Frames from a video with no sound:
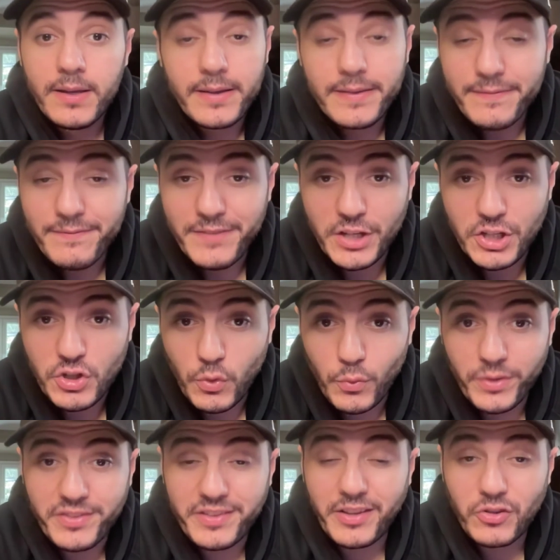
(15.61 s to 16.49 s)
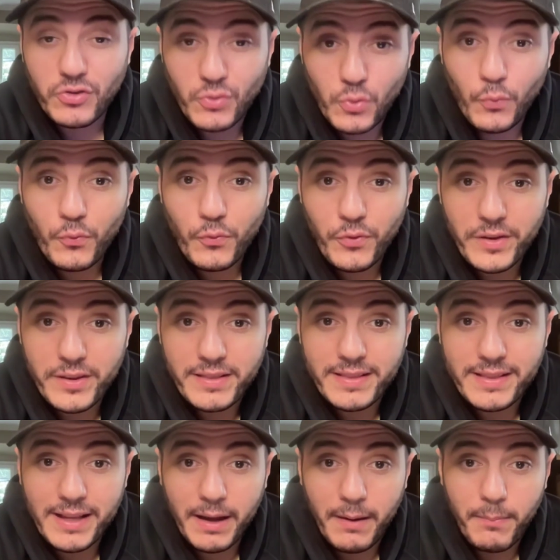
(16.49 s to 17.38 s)
Invece questa
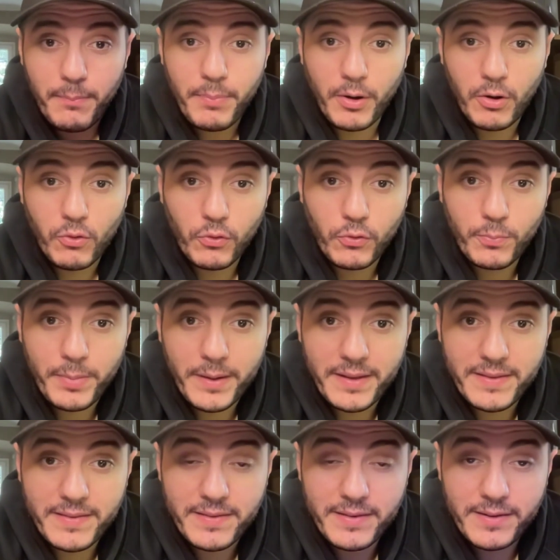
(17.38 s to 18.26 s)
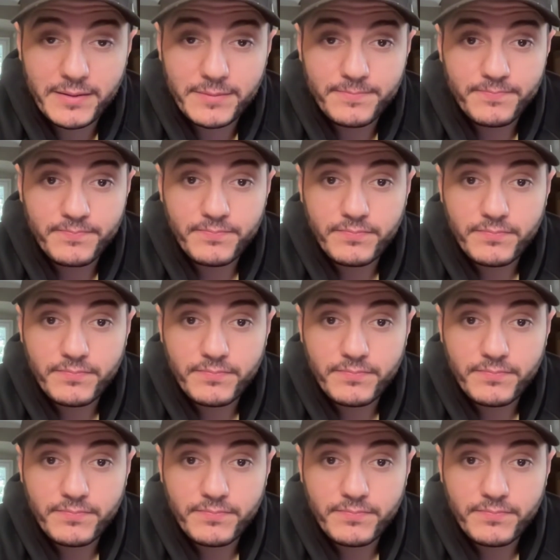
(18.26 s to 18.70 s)
sconfitta per lo Spezia